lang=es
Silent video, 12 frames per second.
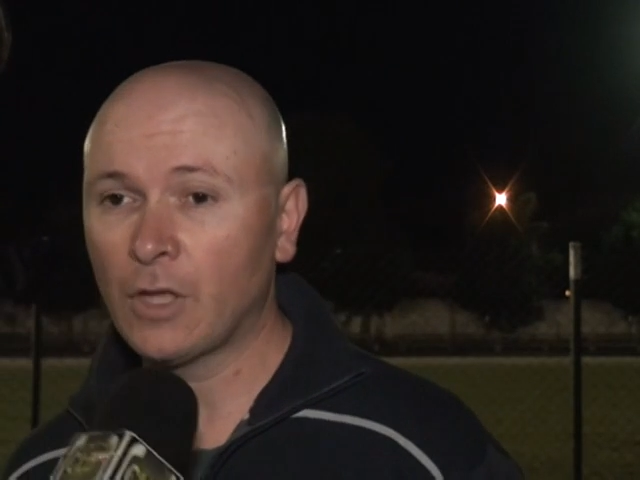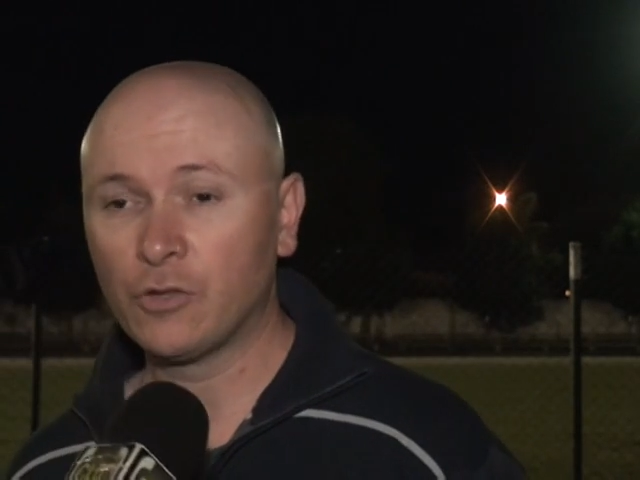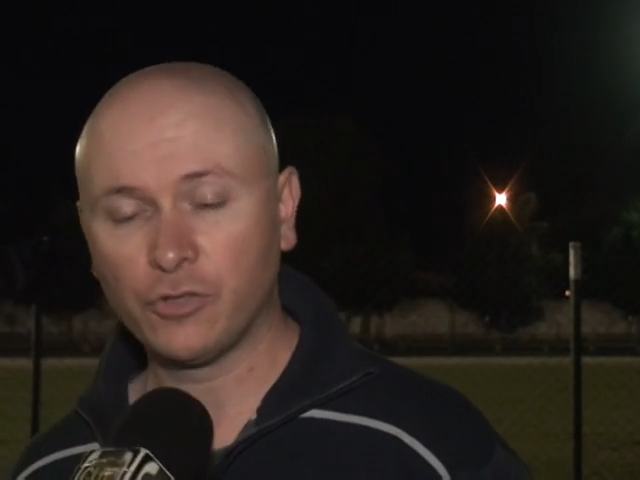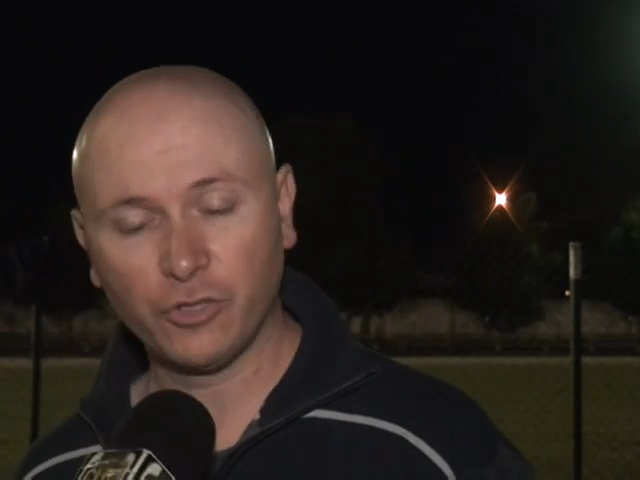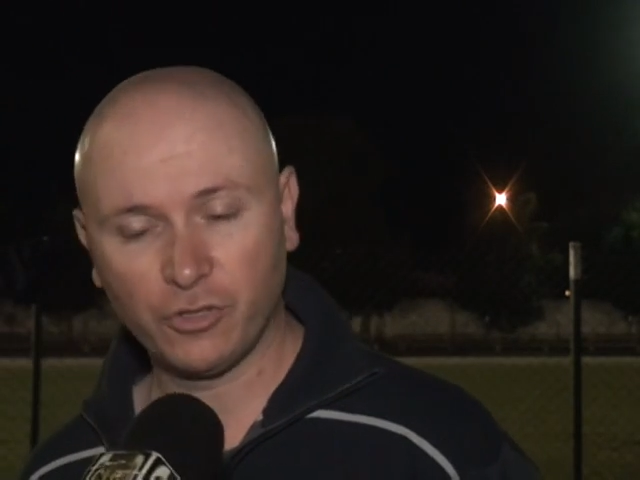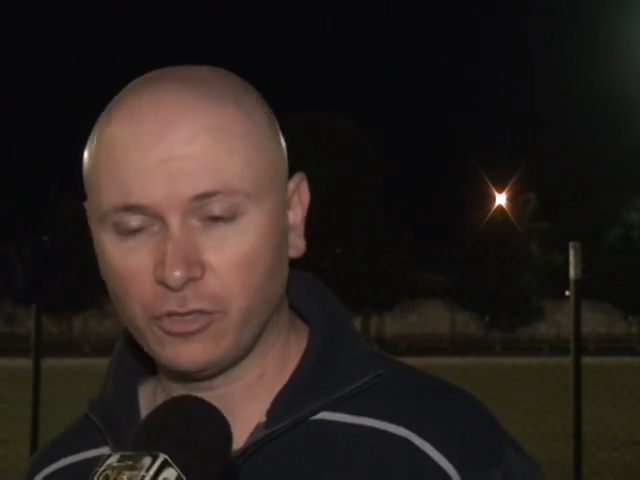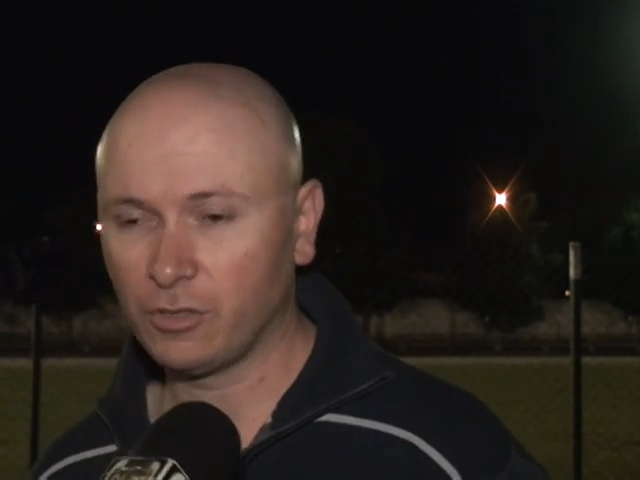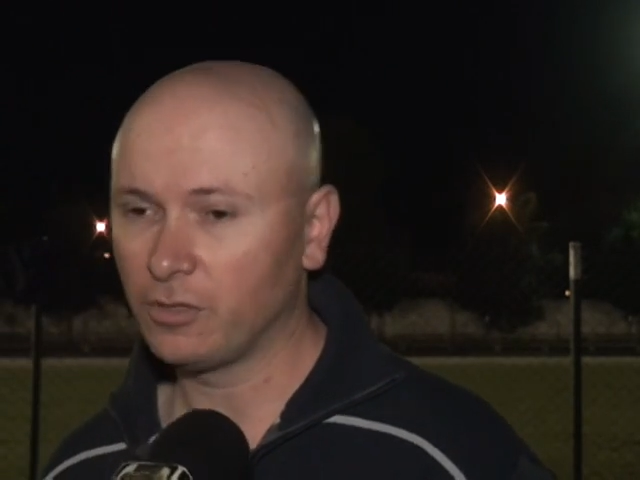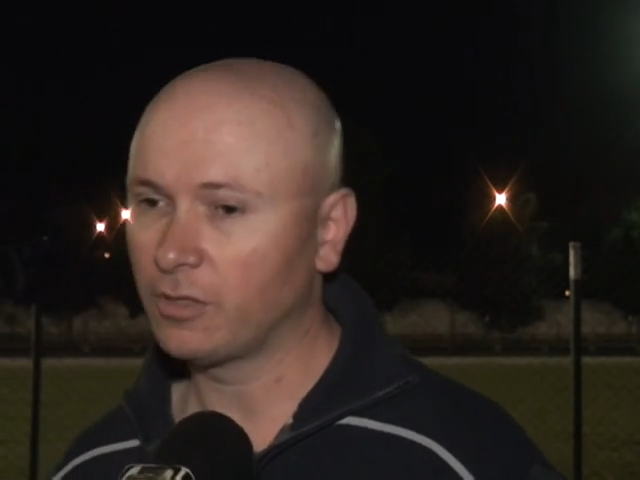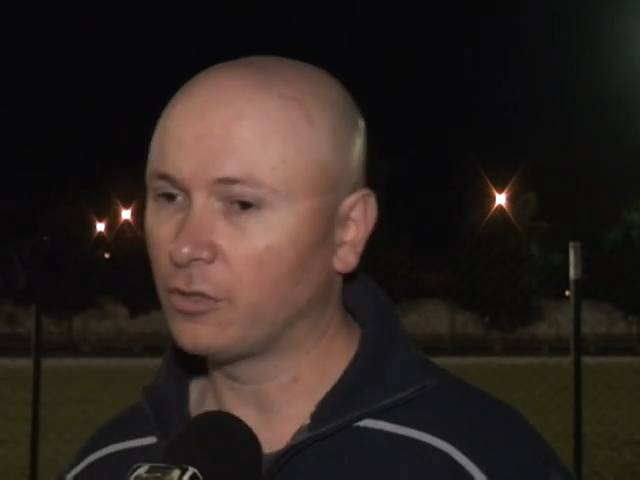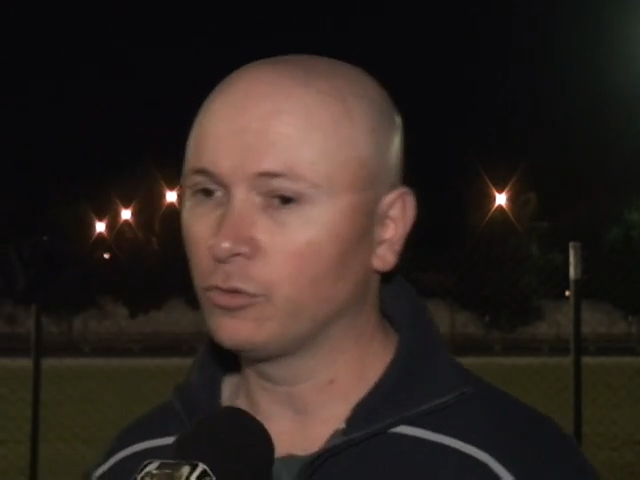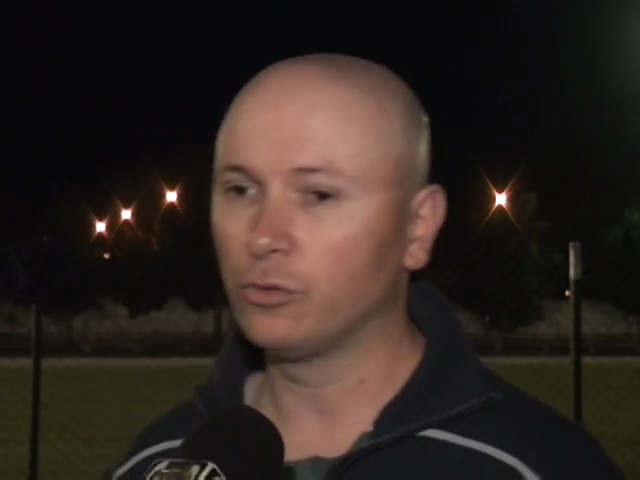Sí, sí, sí,
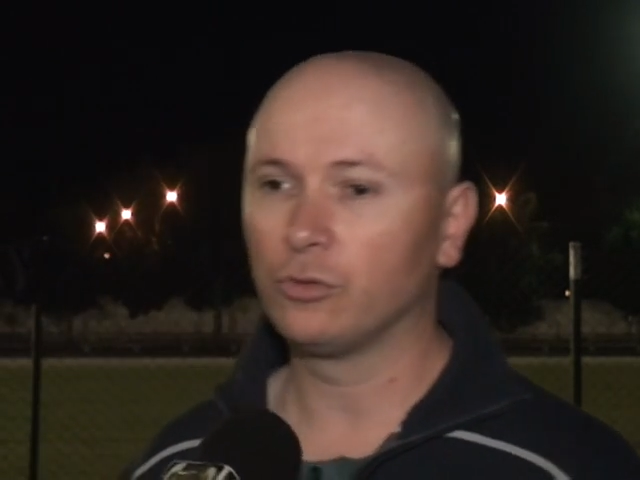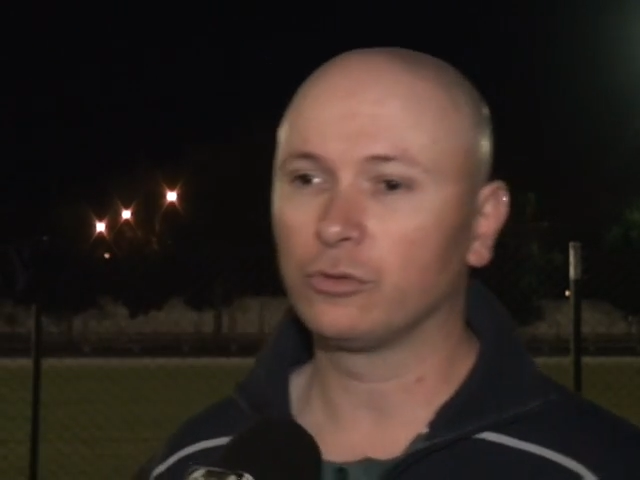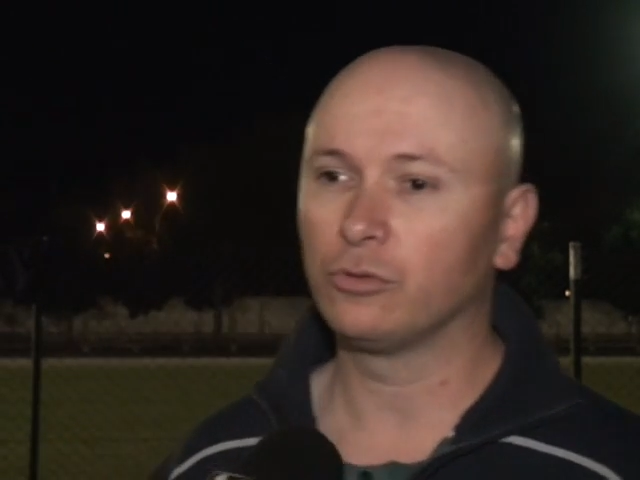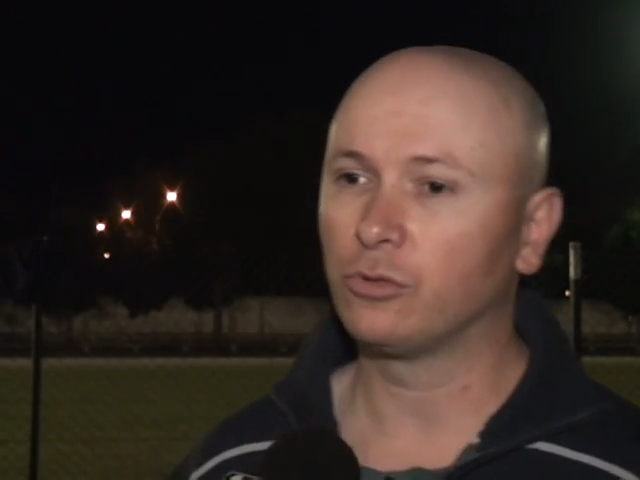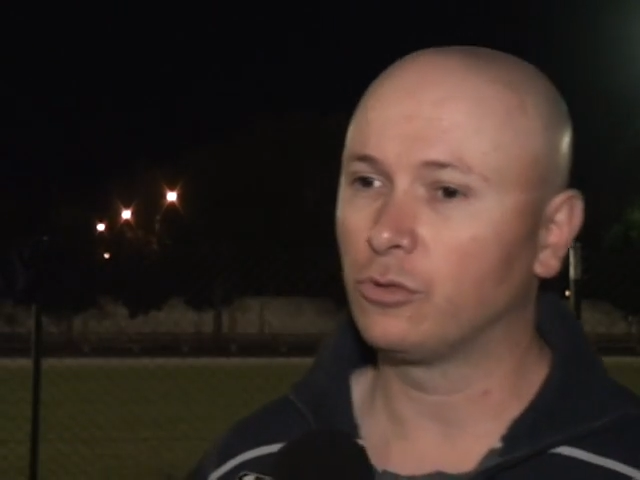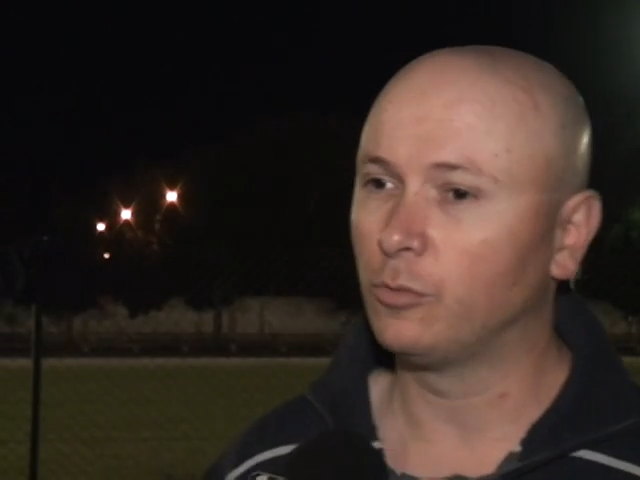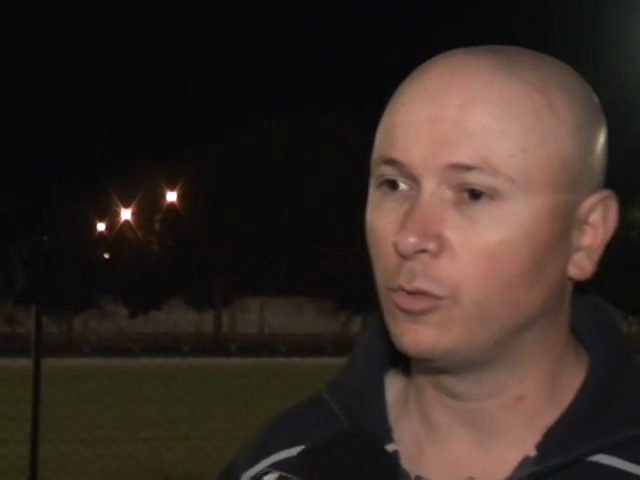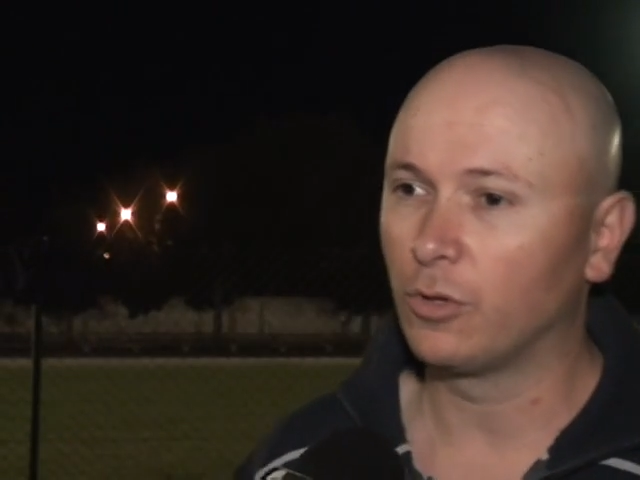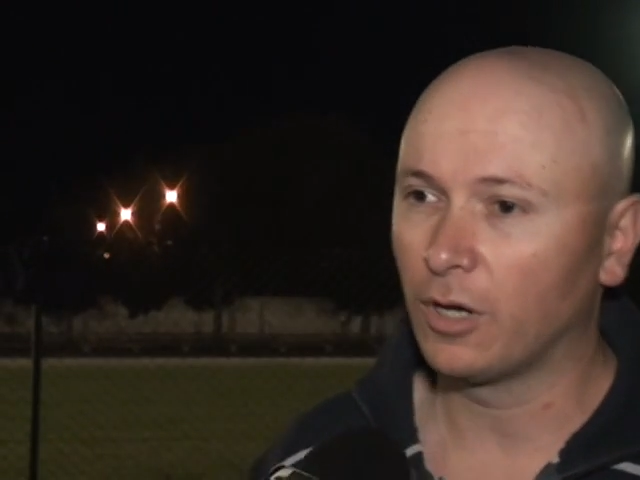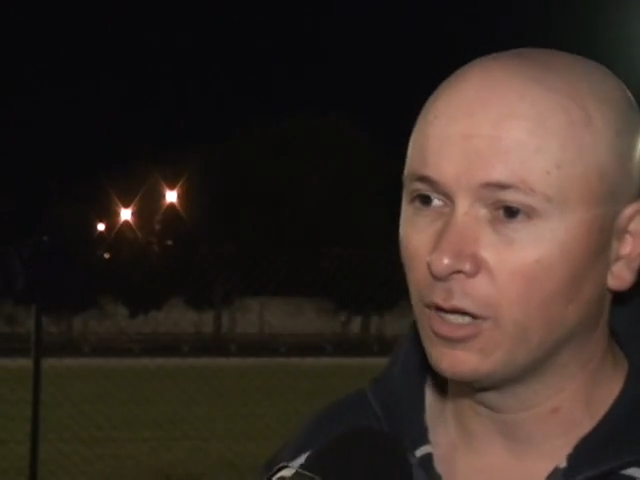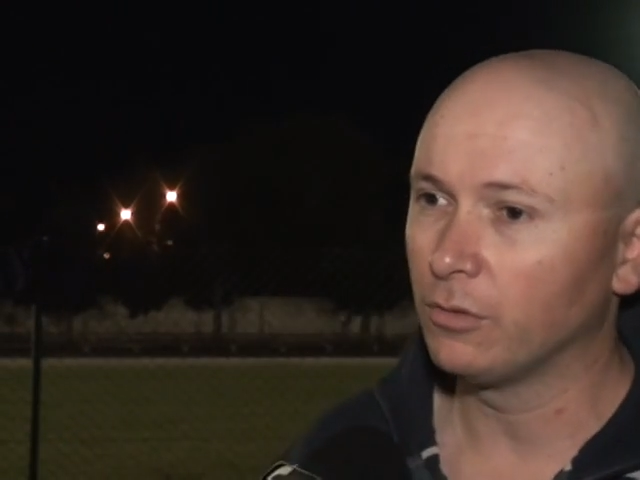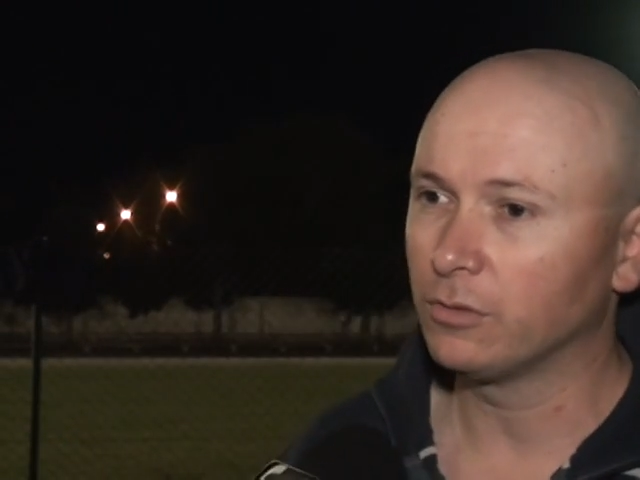están todos, todos
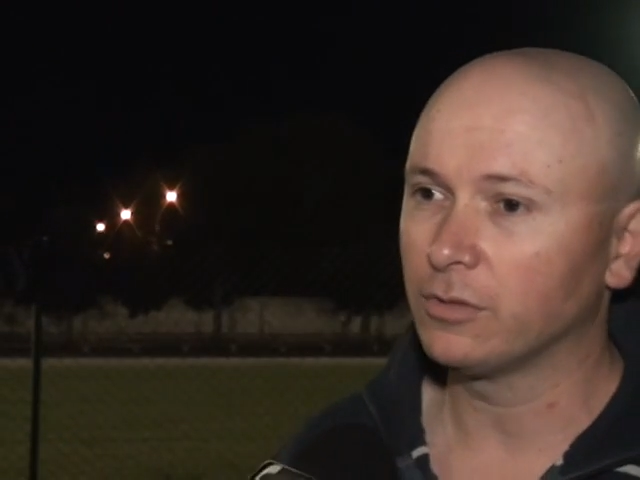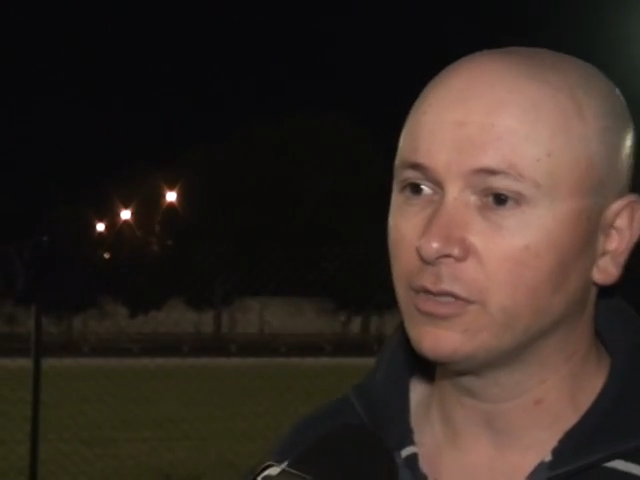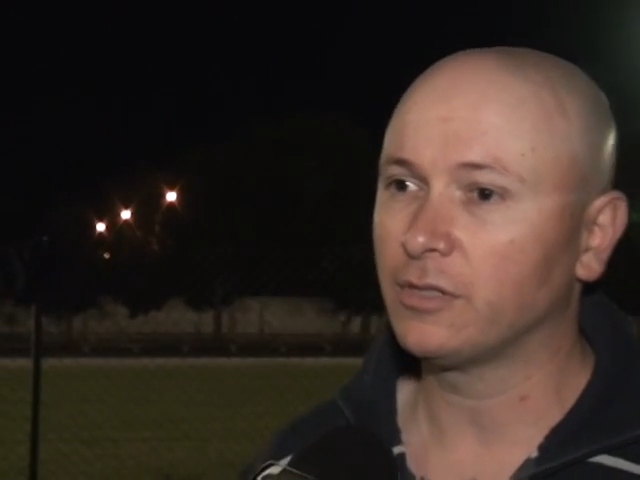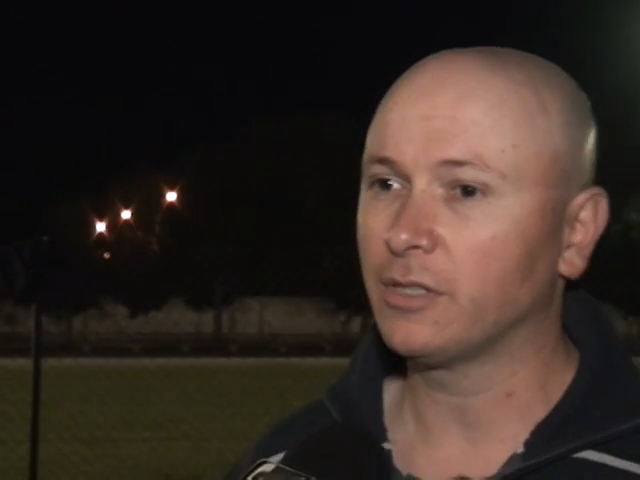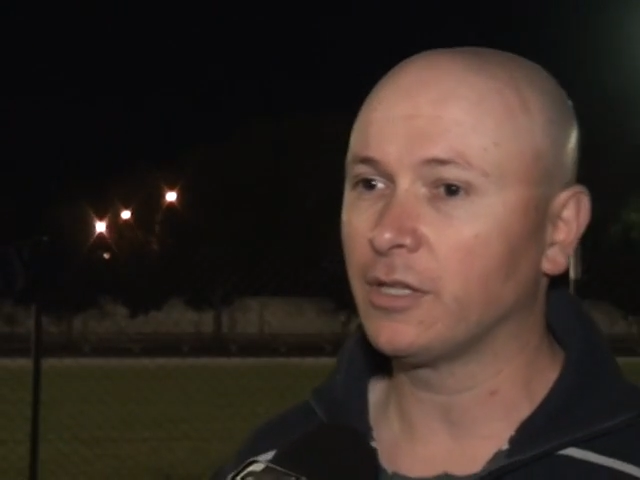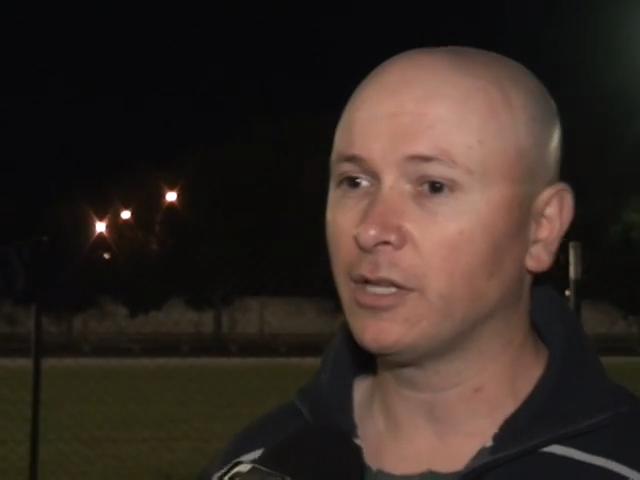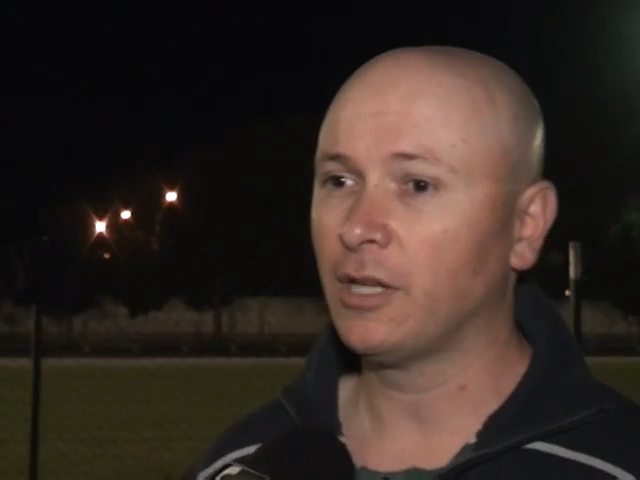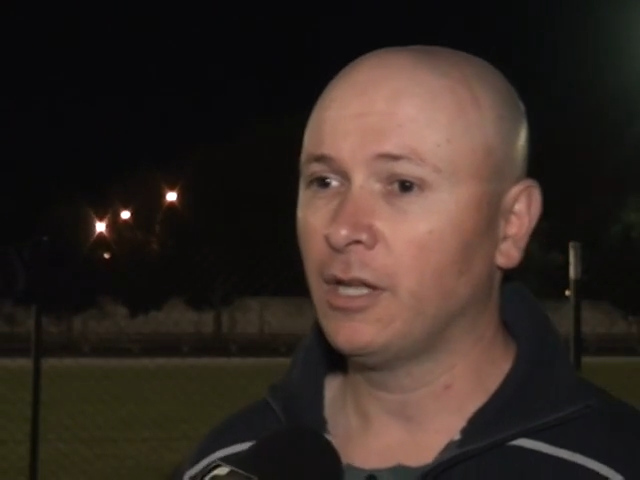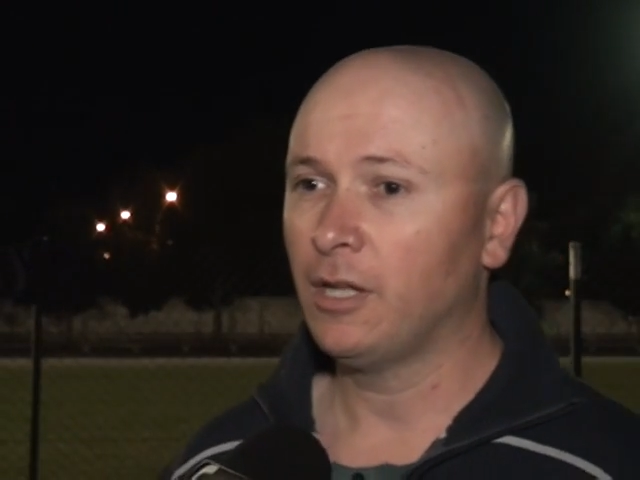convocados este,